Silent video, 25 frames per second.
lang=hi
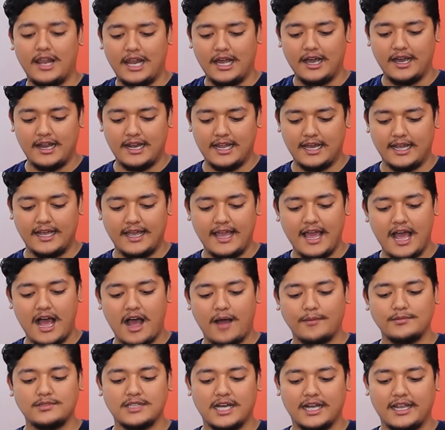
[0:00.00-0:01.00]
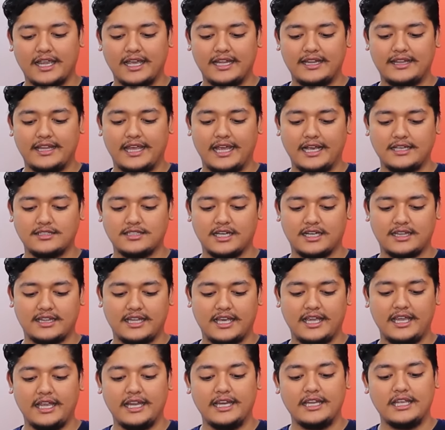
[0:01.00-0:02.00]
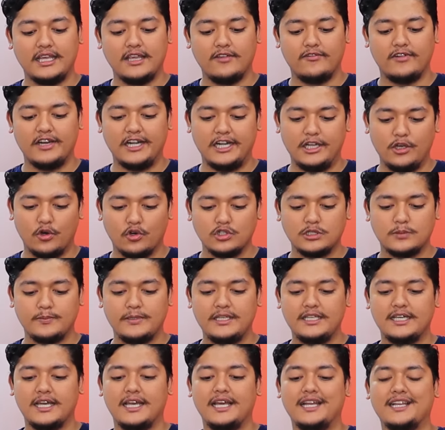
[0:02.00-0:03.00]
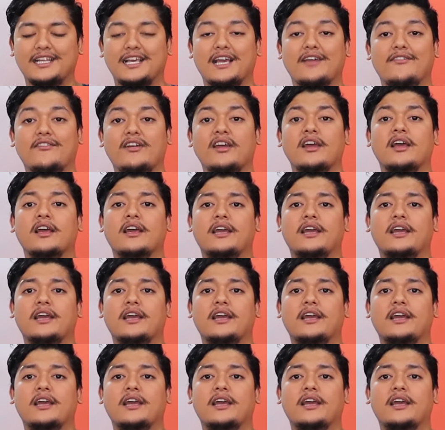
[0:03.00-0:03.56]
अलग अलग हैं आप जाके देख सकते हैं इनकी वीडियोज़ भी हैं इनके